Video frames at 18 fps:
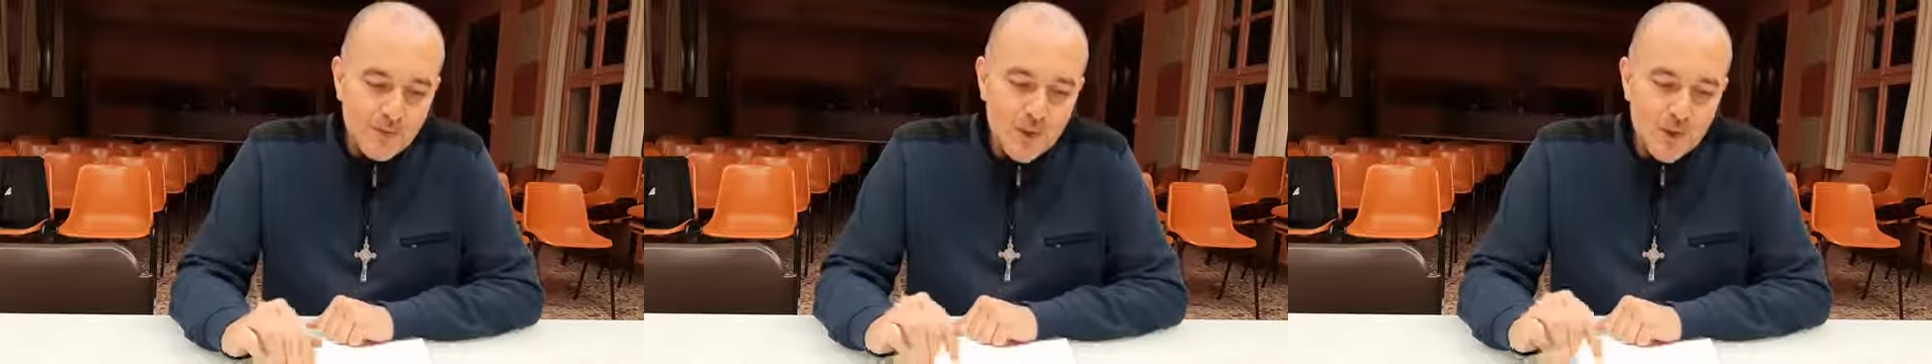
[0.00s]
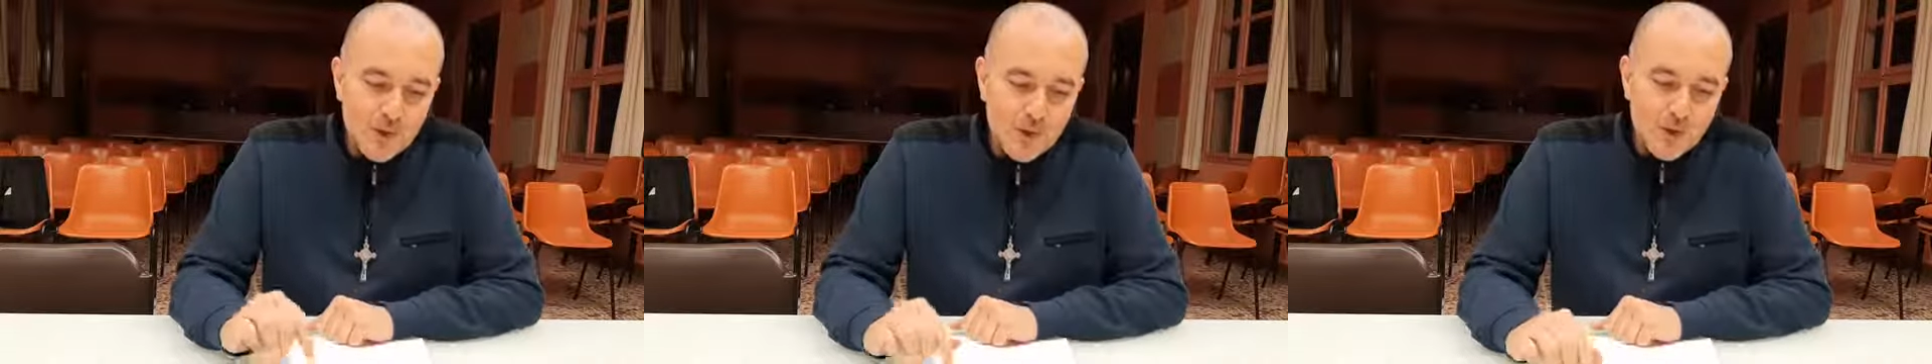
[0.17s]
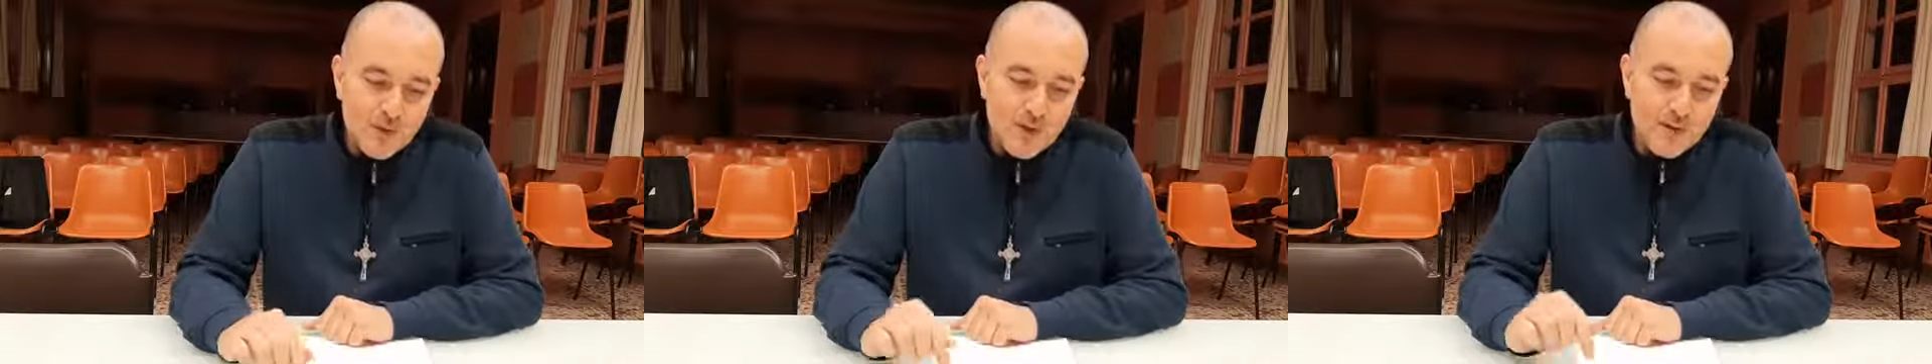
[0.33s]

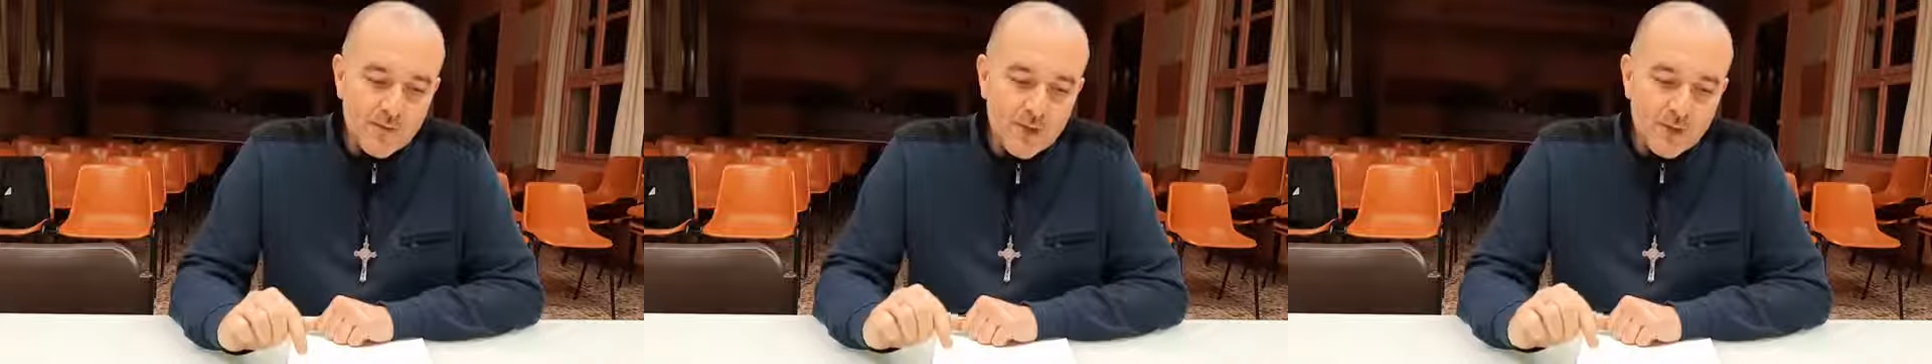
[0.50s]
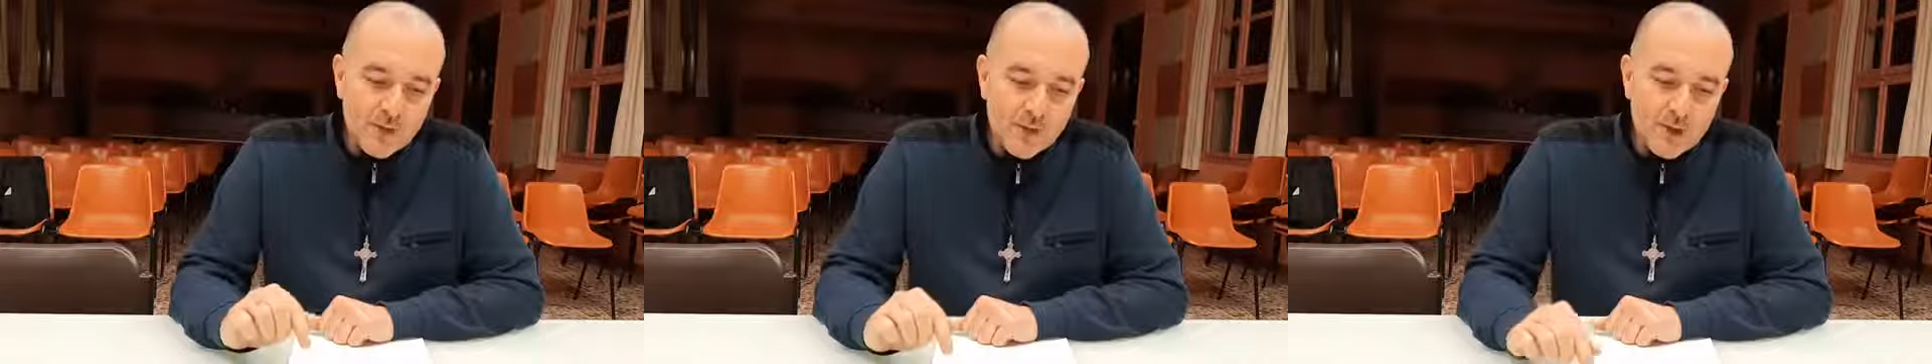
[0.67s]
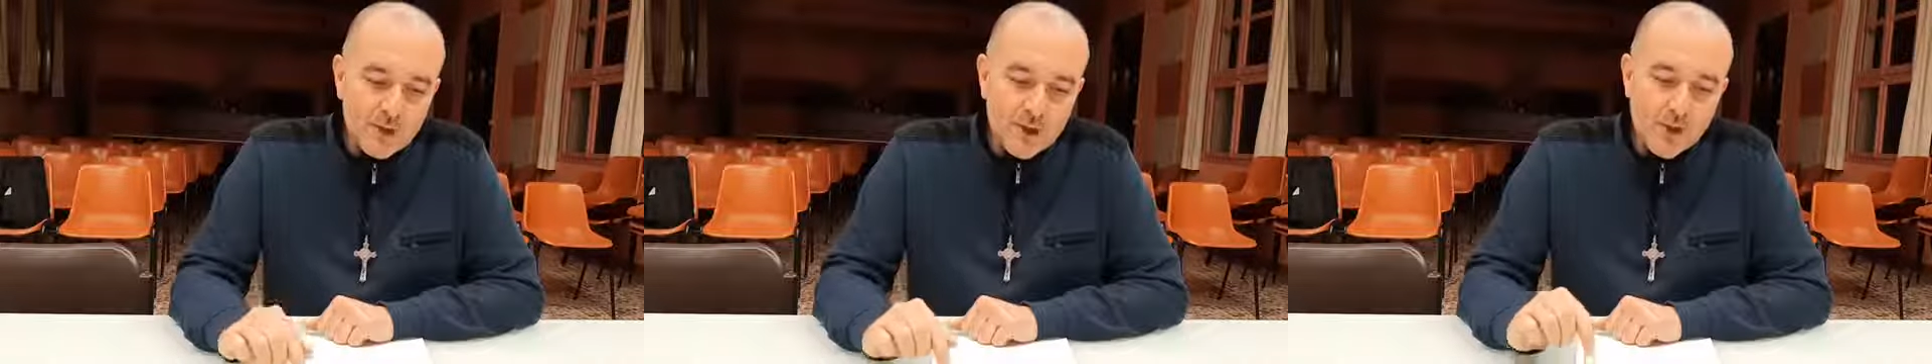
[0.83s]
sono del
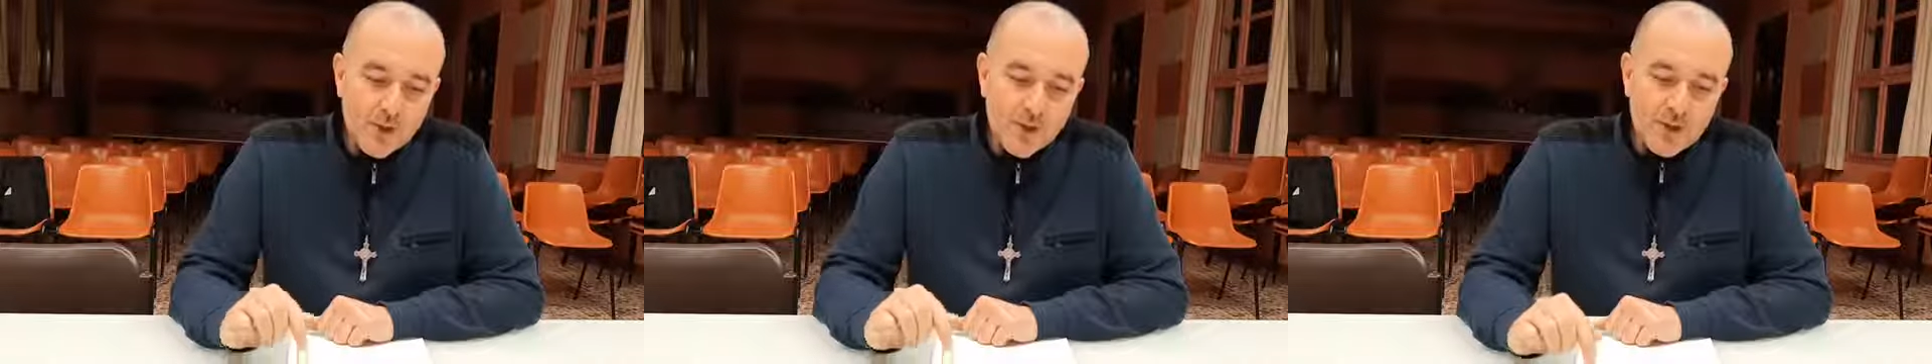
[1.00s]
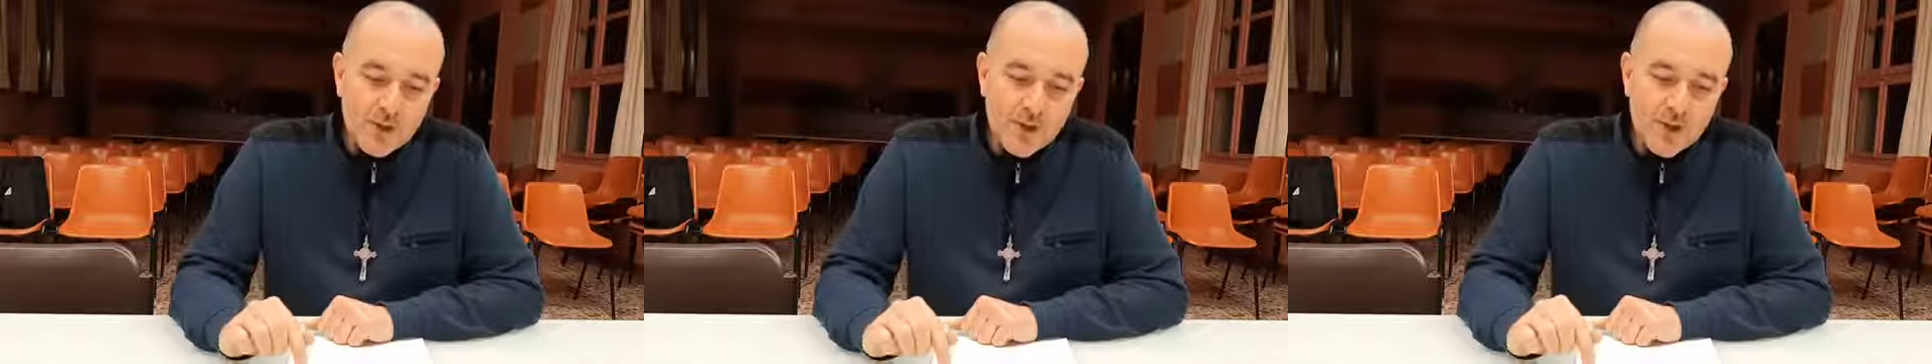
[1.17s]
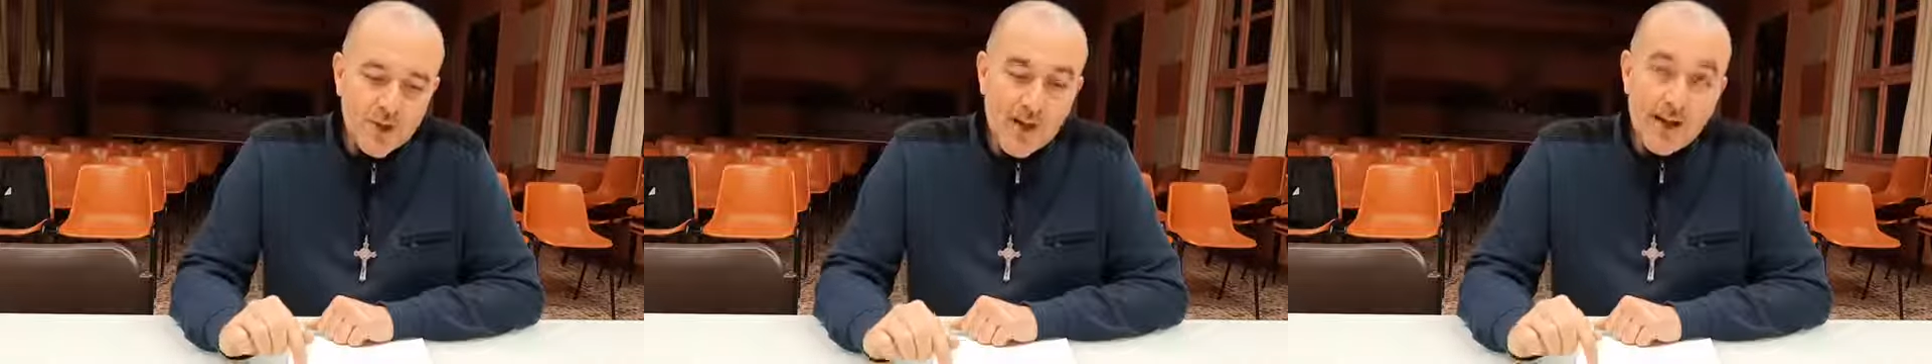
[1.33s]
25
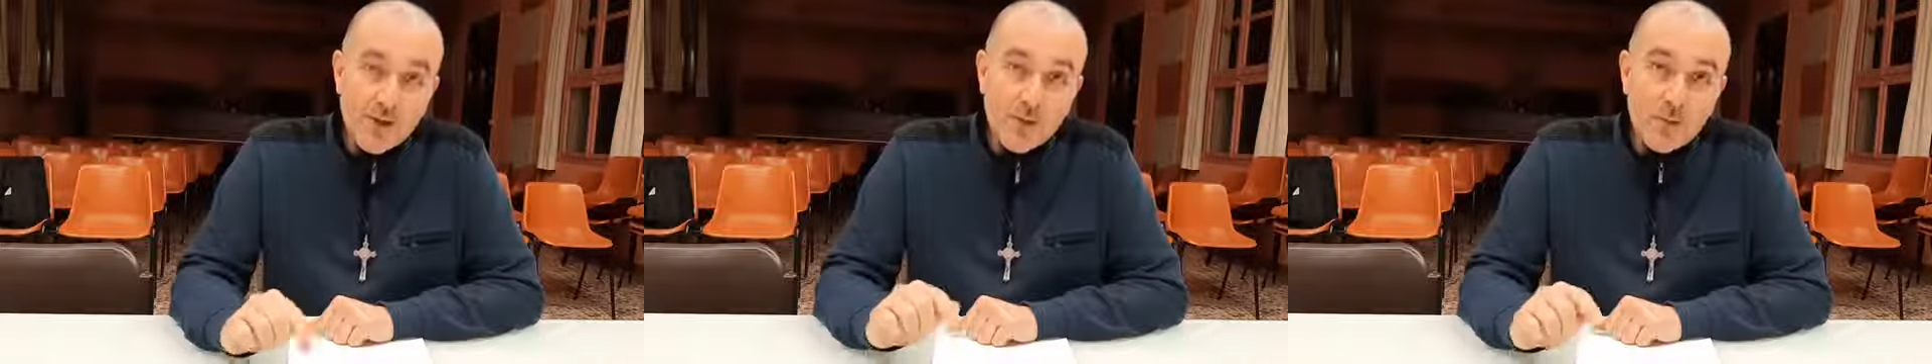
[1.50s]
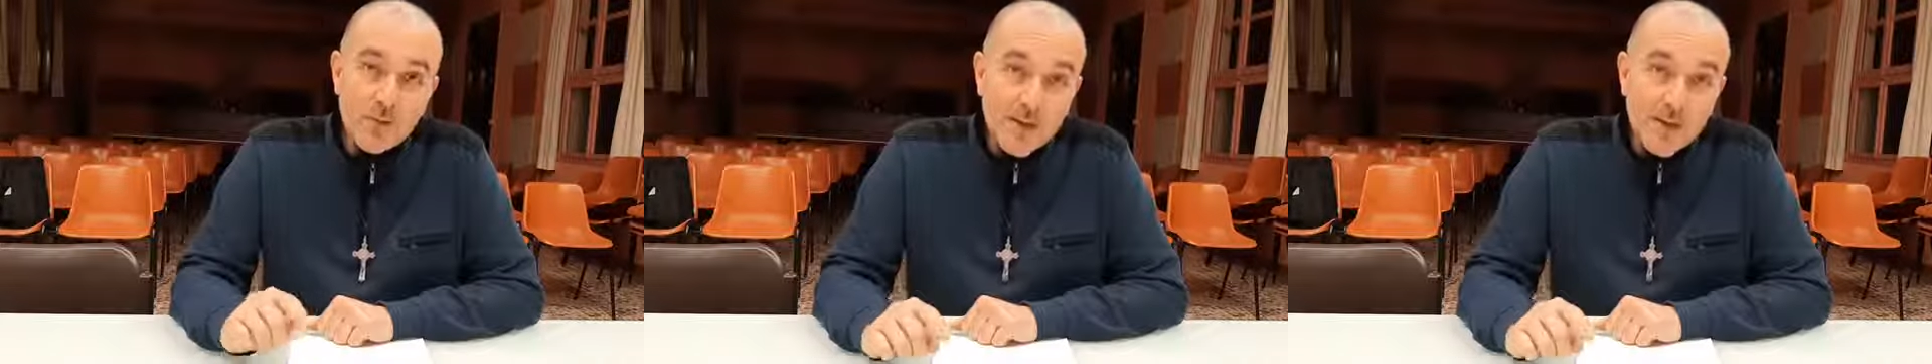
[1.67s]
gennaio